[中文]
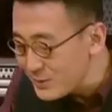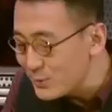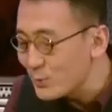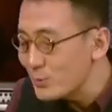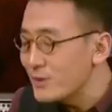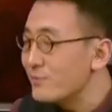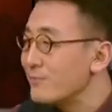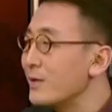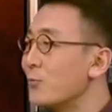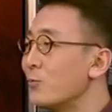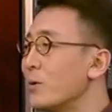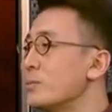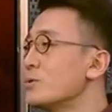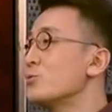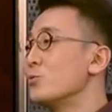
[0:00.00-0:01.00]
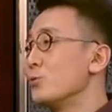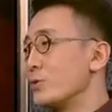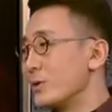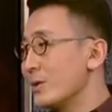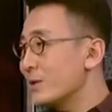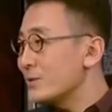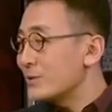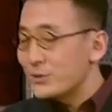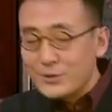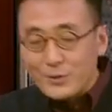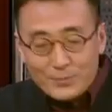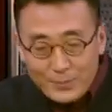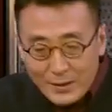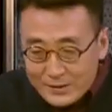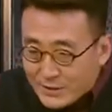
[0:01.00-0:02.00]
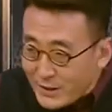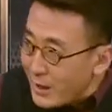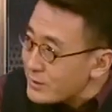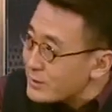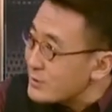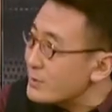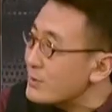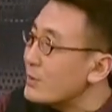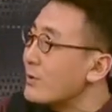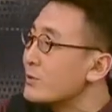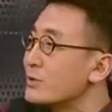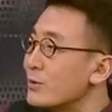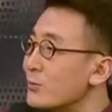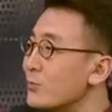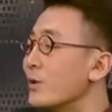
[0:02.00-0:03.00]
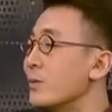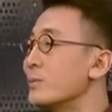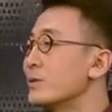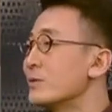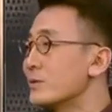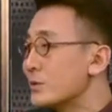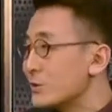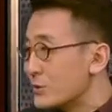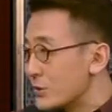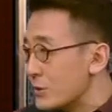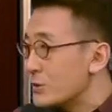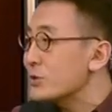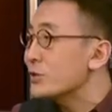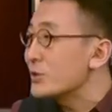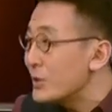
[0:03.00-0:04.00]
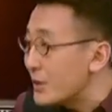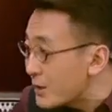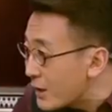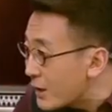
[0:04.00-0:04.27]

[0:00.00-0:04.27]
就认为我们女的只能把家庭当成我们的事业？这